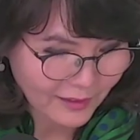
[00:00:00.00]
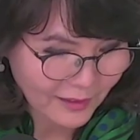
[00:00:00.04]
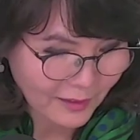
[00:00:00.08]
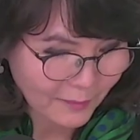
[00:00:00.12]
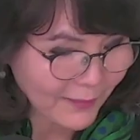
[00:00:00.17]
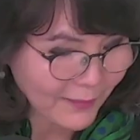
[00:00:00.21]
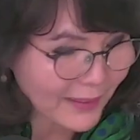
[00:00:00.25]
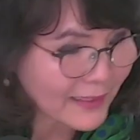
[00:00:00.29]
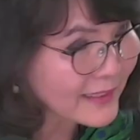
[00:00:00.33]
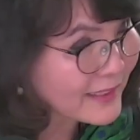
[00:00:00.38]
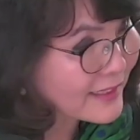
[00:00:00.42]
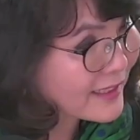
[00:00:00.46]

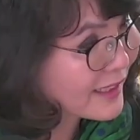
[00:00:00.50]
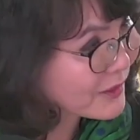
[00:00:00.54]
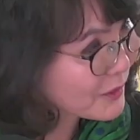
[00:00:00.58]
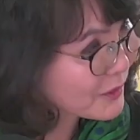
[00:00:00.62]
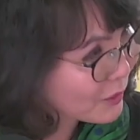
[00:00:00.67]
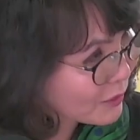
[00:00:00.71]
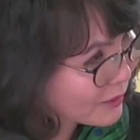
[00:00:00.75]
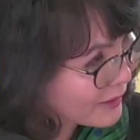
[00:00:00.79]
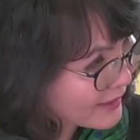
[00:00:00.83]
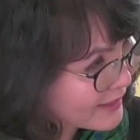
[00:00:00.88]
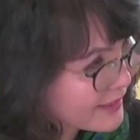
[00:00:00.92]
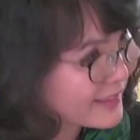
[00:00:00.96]
메시아
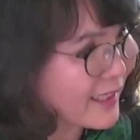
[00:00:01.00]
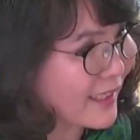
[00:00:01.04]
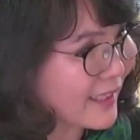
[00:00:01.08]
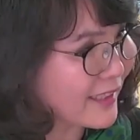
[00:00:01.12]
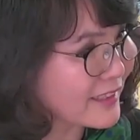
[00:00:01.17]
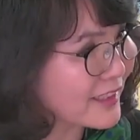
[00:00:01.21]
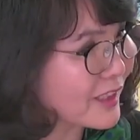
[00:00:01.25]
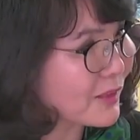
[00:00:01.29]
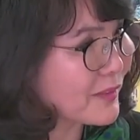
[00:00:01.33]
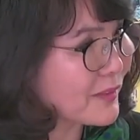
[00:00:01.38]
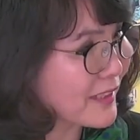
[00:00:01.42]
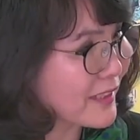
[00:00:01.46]
솔리스트
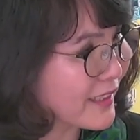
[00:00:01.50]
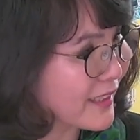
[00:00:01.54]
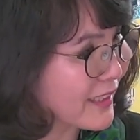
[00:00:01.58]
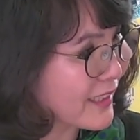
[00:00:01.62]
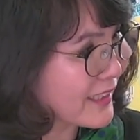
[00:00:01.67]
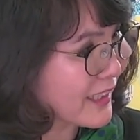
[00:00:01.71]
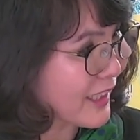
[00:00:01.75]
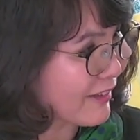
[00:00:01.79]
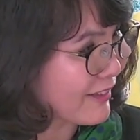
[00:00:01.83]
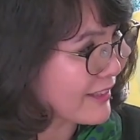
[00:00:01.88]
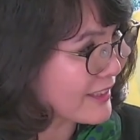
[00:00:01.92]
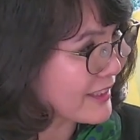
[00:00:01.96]
앙상블 얘기가
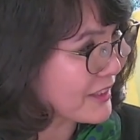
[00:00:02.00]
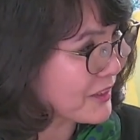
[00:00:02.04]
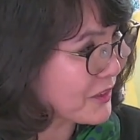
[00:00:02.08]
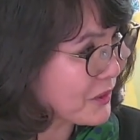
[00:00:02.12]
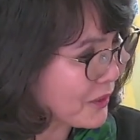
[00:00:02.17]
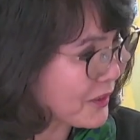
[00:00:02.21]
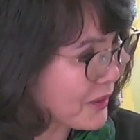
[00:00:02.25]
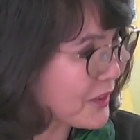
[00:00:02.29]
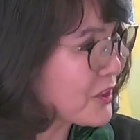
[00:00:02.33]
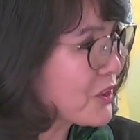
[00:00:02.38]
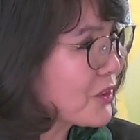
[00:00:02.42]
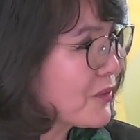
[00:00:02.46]
나왔으니
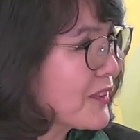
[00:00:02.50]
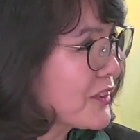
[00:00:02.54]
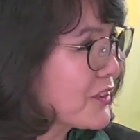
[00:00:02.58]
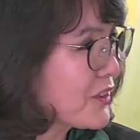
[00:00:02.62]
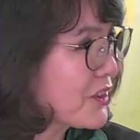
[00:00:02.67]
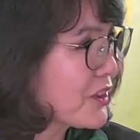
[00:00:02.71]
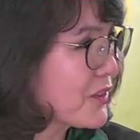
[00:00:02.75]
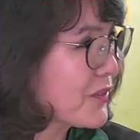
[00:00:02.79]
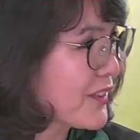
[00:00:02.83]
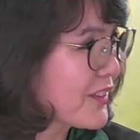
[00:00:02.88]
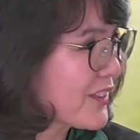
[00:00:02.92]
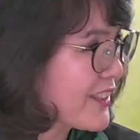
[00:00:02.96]
소개 좀
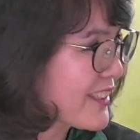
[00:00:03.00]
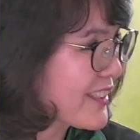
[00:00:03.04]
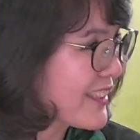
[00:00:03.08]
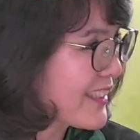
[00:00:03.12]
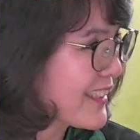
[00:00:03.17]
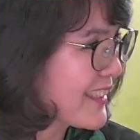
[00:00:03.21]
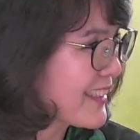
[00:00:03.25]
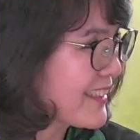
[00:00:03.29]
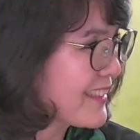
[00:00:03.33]
해주시면 어떨까요?